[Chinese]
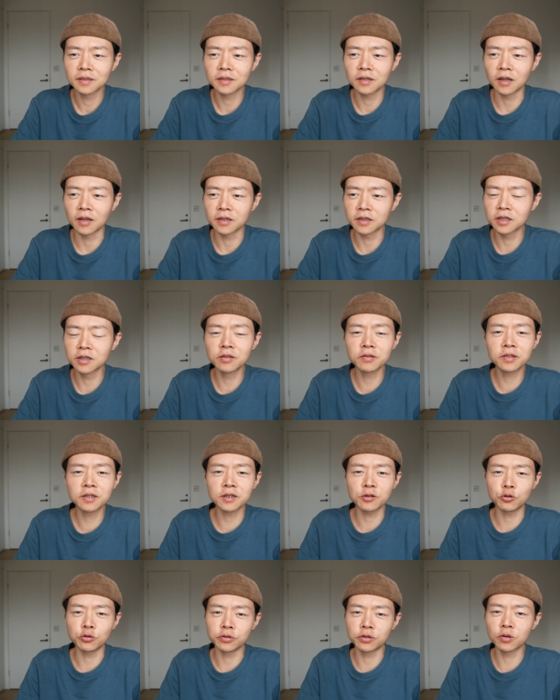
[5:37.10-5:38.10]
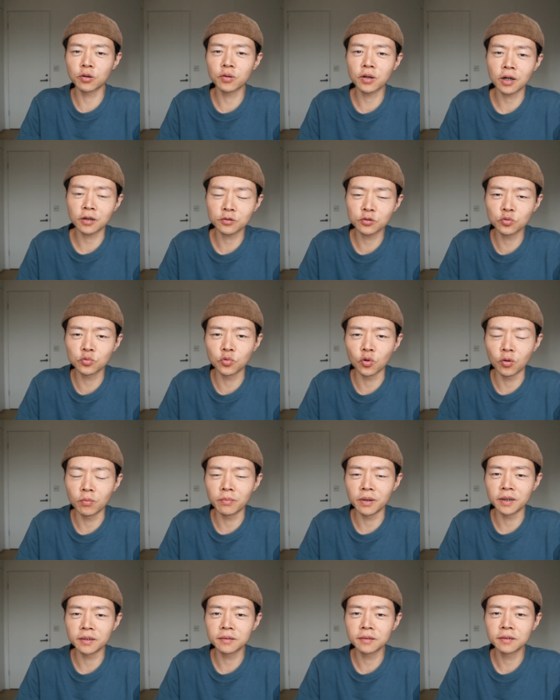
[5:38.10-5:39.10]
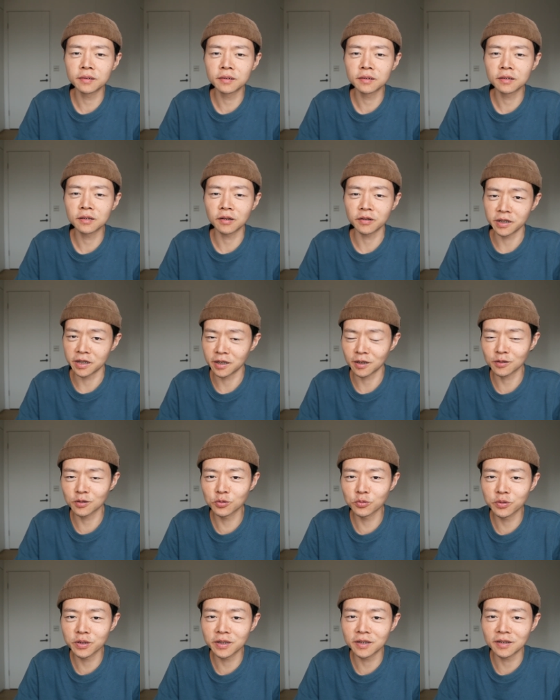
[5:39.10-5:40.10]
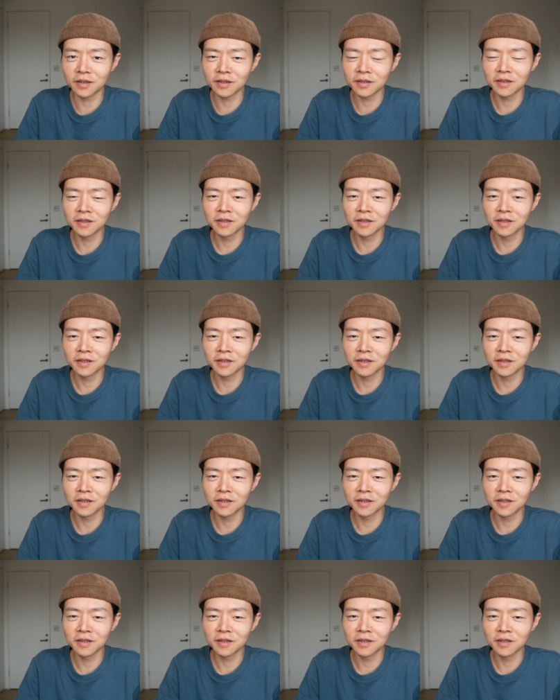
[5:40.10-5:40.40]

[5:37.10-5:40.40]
啊，这就是宇宙告诉我们：哦，你要注意了。